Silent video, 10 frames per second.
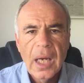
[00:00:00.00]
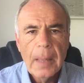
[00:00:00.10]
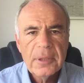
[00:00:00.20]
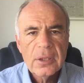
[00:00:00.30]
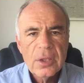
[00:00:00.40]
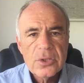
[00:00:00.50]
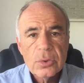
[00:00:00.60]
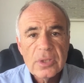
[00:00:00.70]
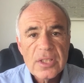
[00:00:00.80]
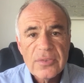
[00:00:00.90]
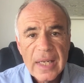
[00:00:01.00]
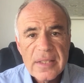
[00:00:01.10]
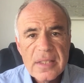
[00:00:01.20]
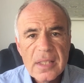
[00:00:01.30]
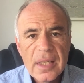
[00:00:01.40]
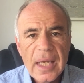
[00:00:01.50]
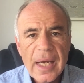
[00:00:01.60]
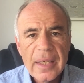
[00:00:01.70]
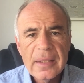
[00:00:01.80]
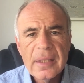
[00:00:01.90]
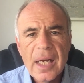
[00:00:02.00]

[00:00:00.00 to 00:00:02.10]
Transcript: Ab den 1920er Jahren,